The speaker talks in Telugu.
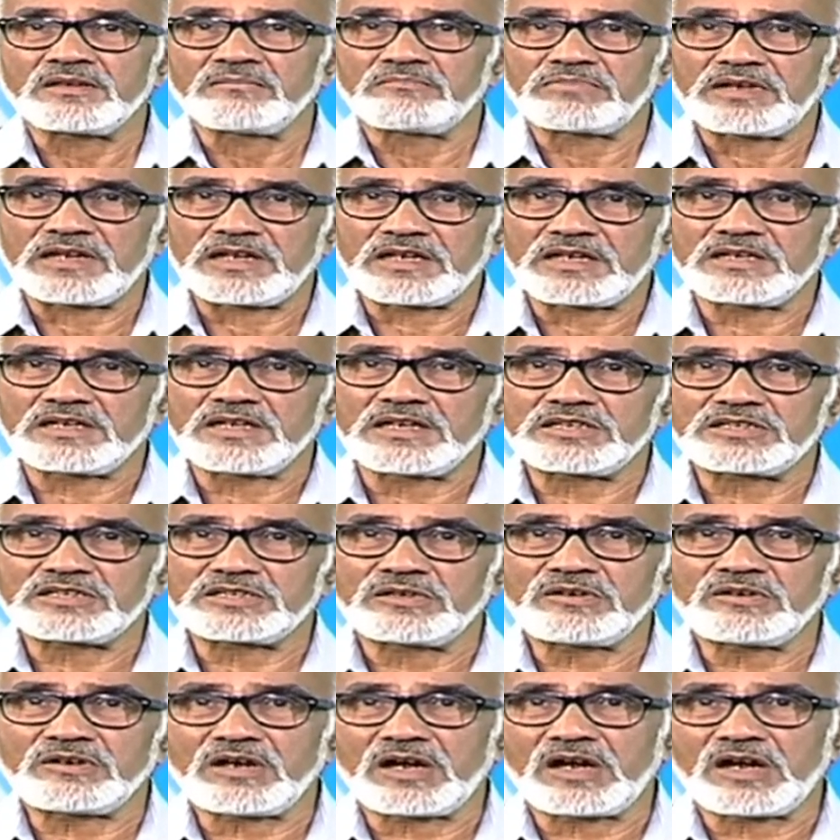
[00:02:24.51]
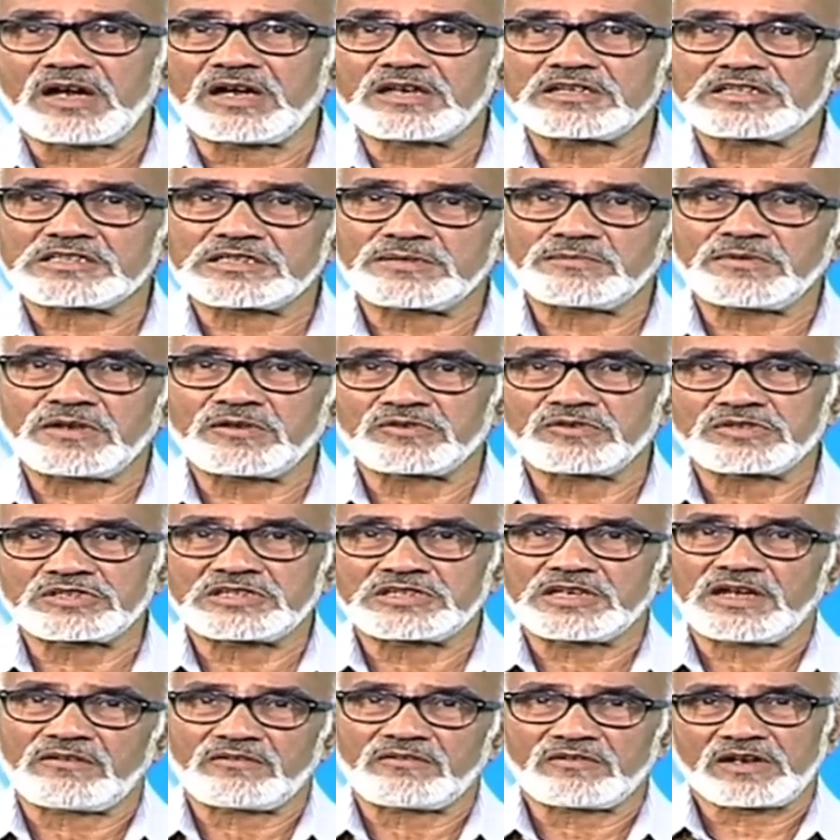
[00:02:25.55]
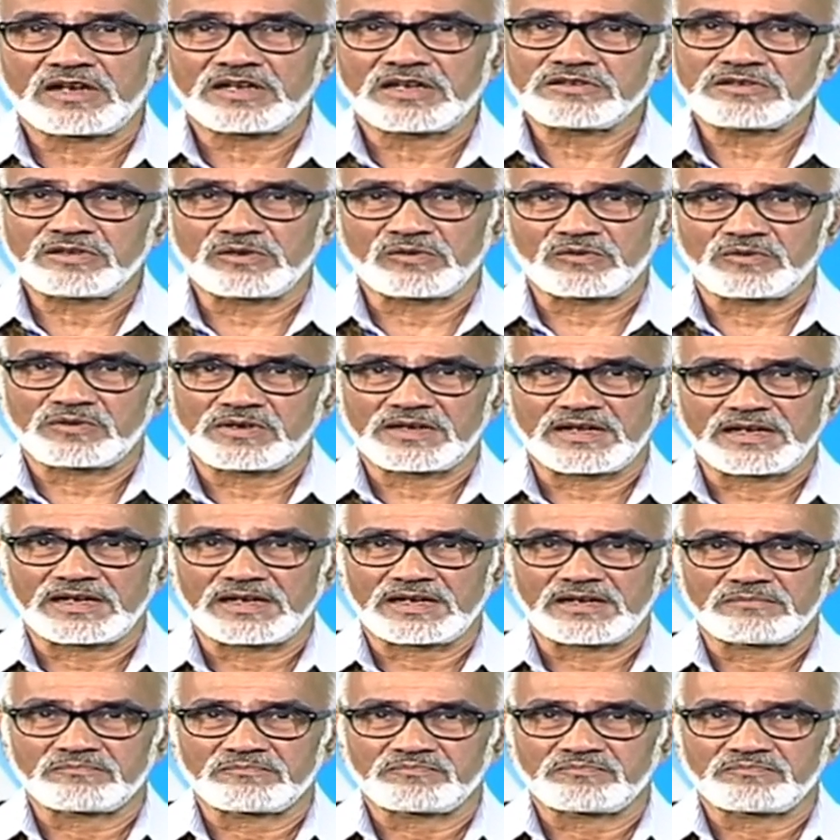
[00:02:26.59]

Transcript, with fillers: ప్రెగ్నెన్సీలో ఆస్తమా వచ్చే అవకాశాలు ఉంటాయి